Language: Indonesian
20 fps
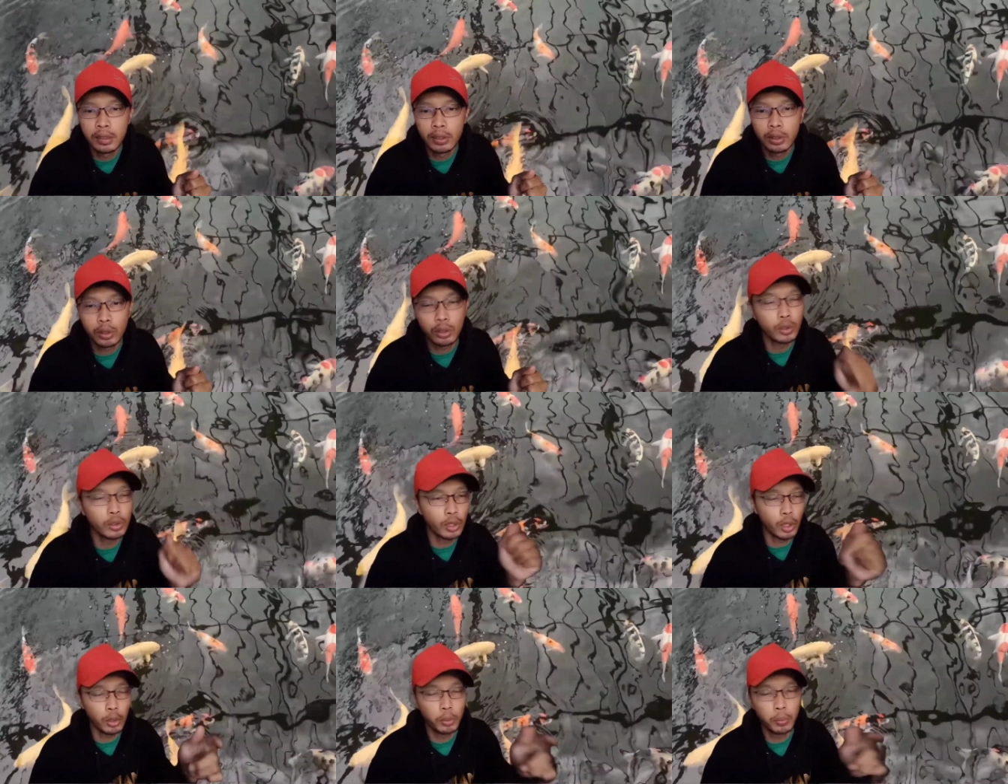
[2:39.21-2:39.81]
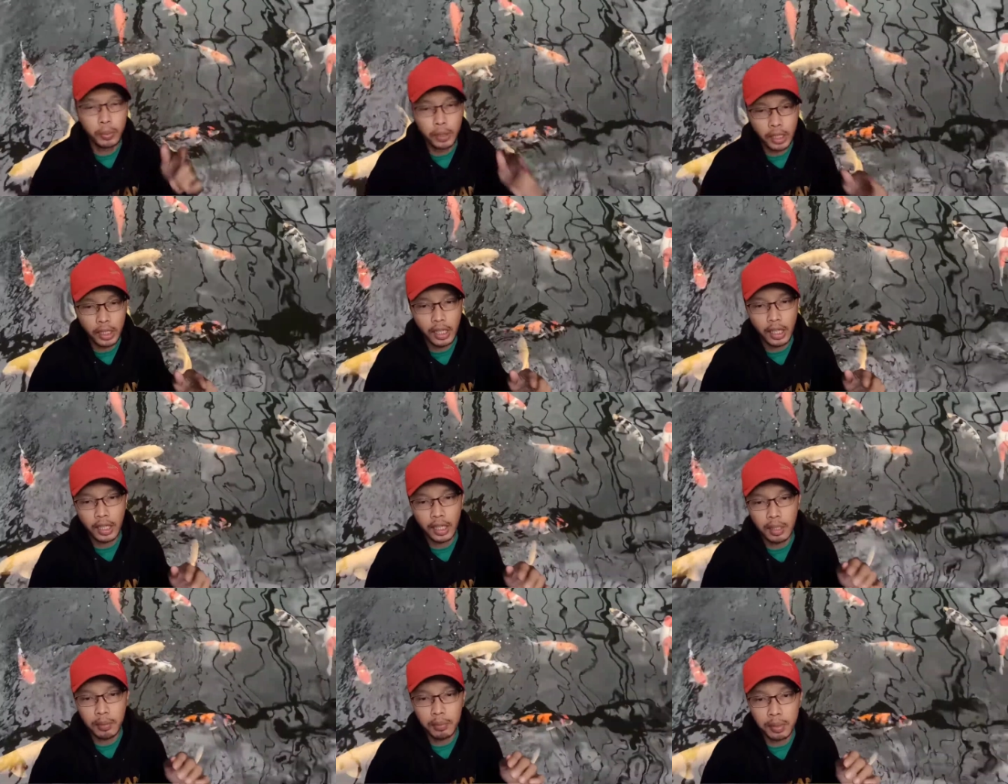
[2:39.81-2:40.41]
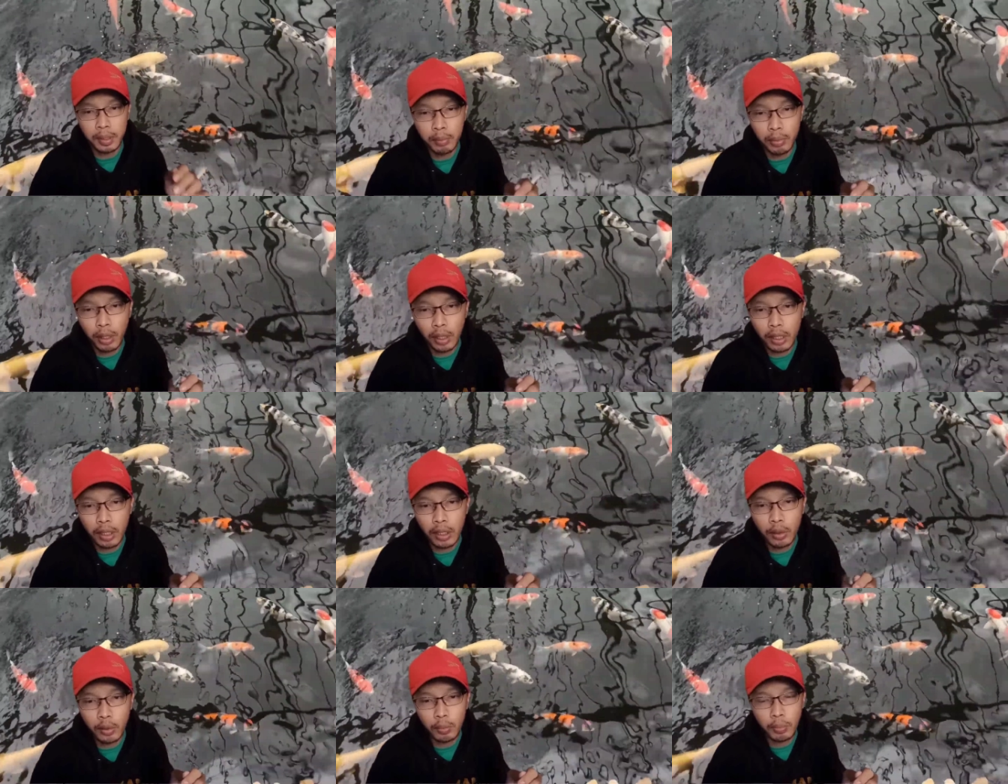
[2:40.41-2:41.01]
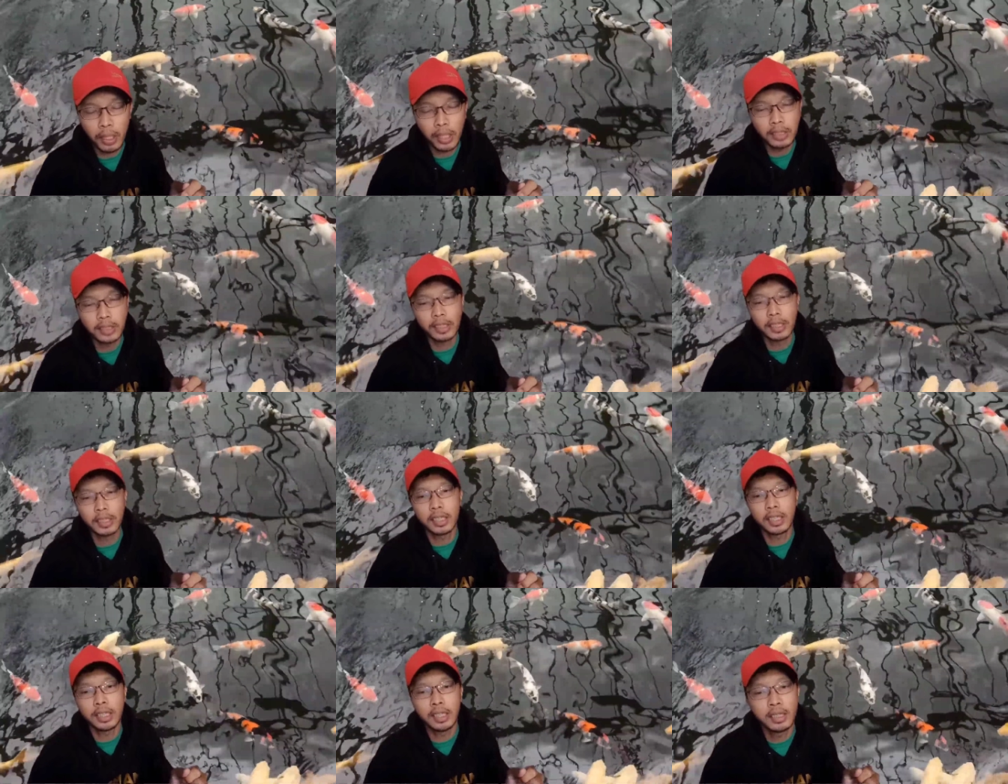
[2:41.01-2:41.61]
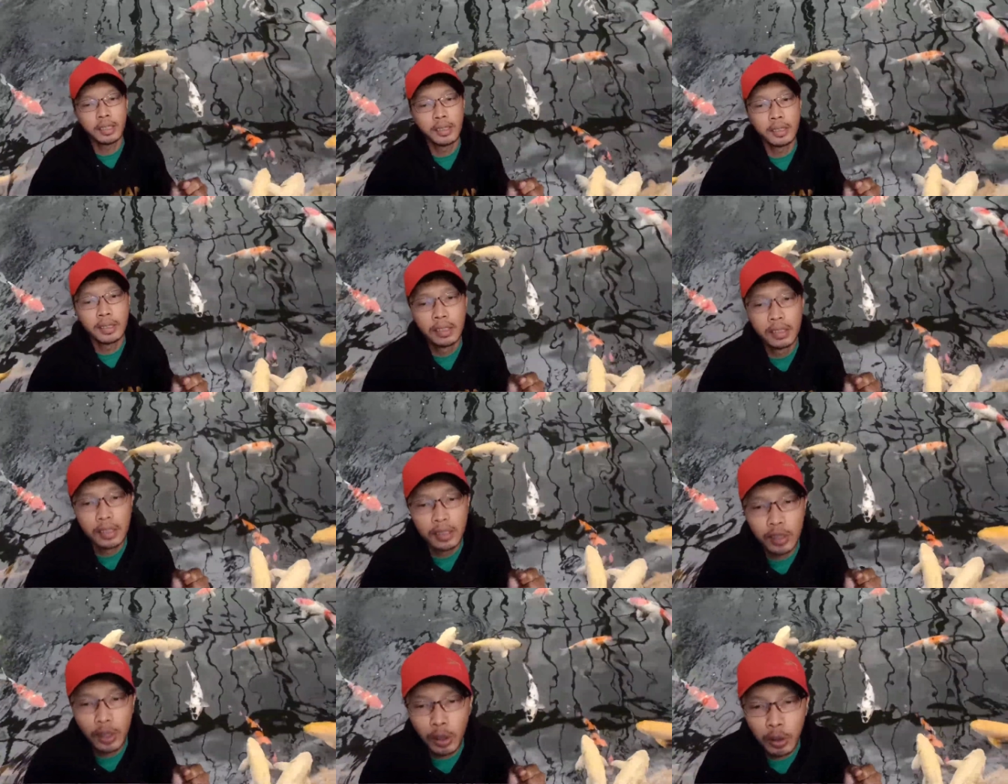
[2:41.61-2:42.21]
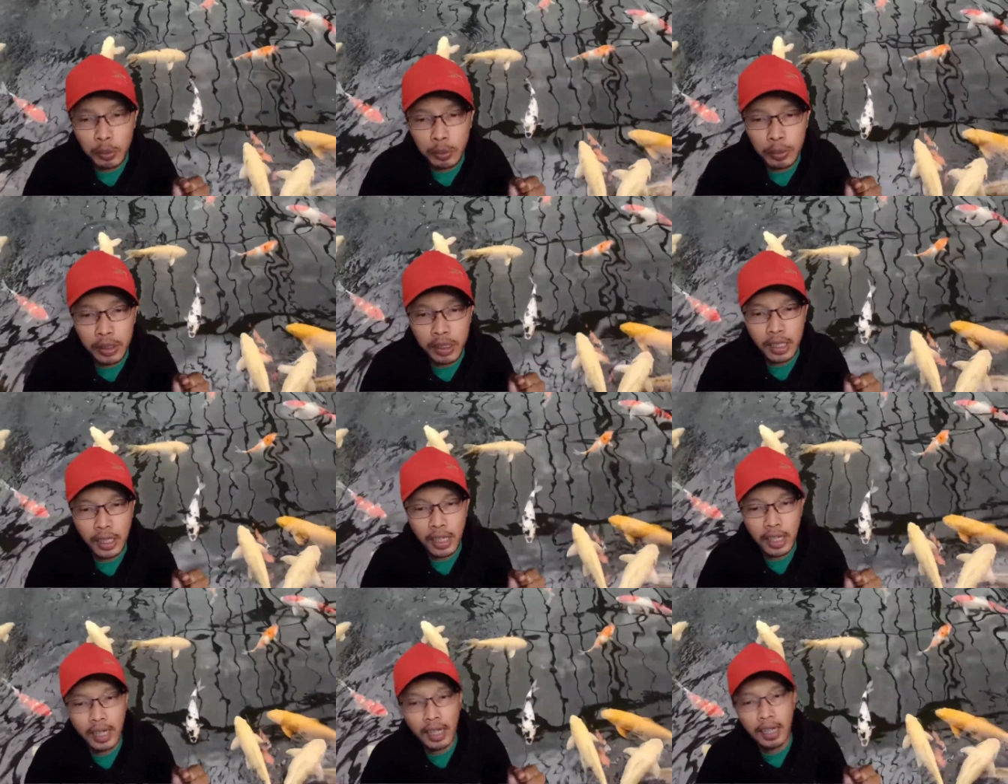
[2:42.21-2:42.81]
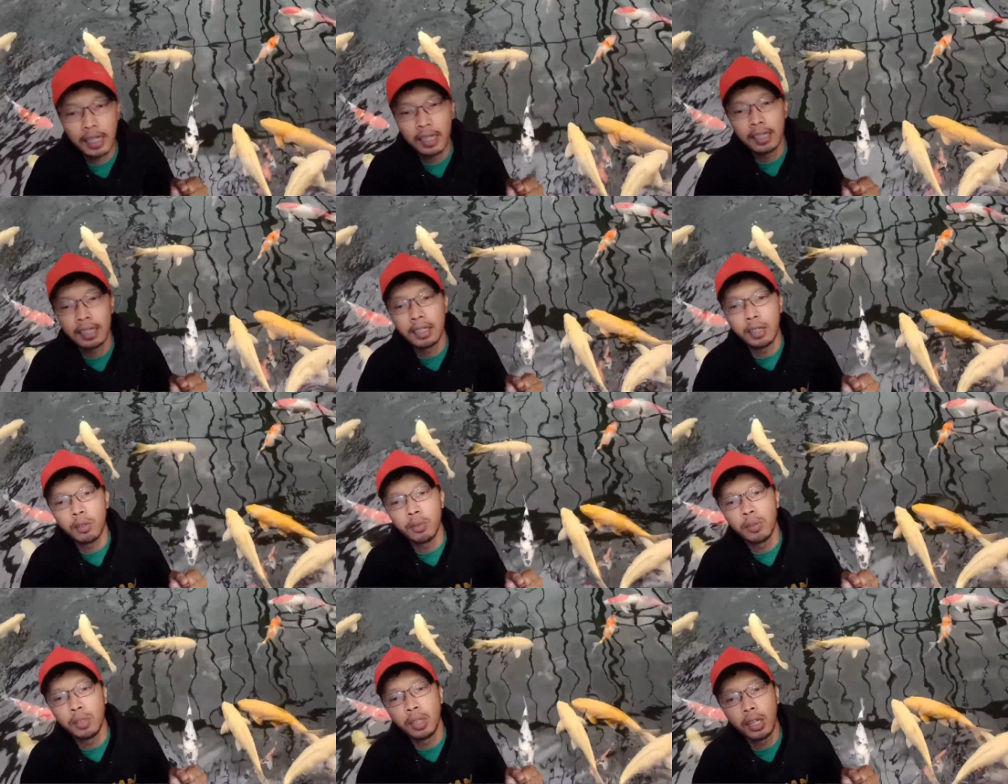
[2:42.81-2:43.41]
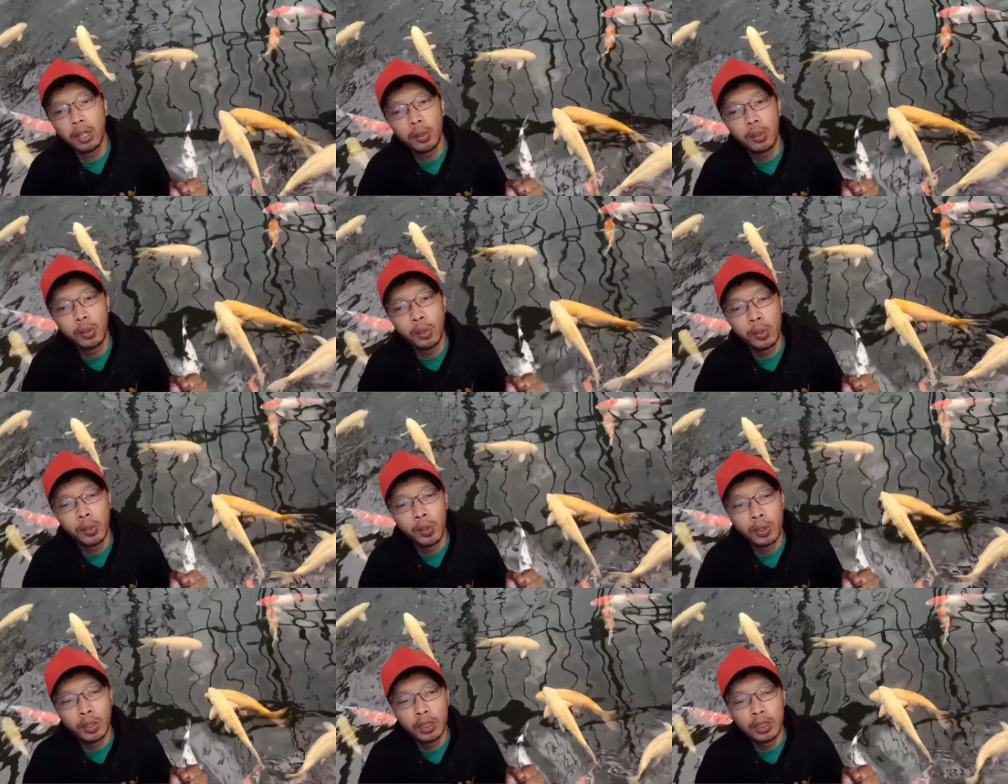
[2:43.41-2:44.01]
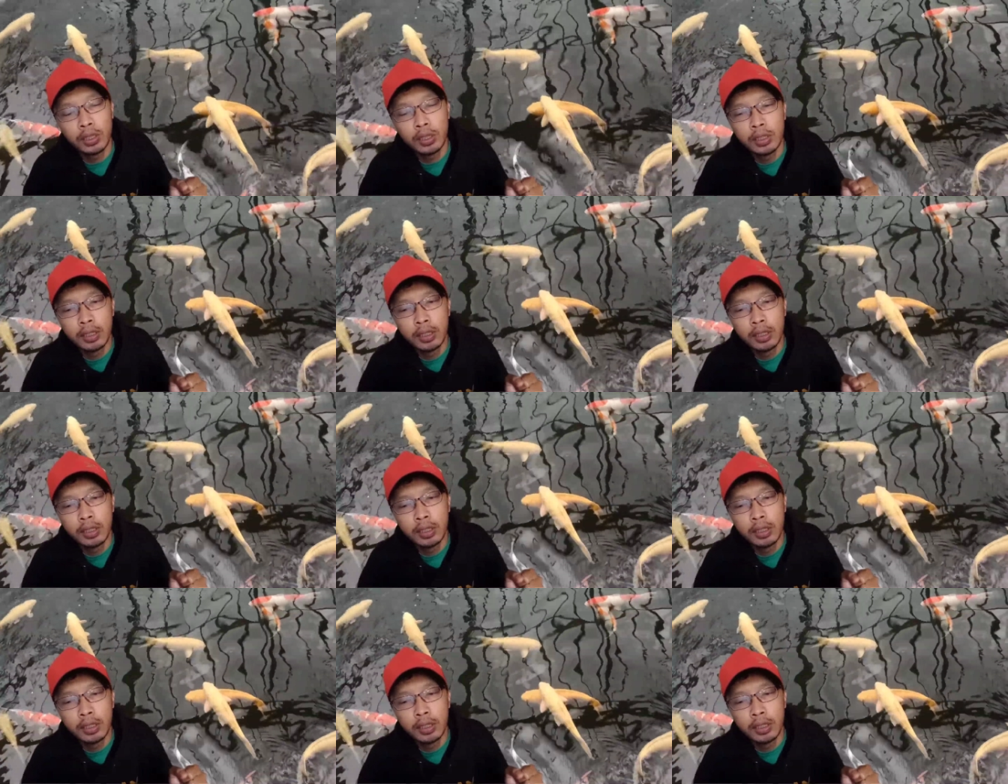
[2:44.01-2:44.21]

di daun beneran tapi bukan daun plastik ya daun beneran daun-daun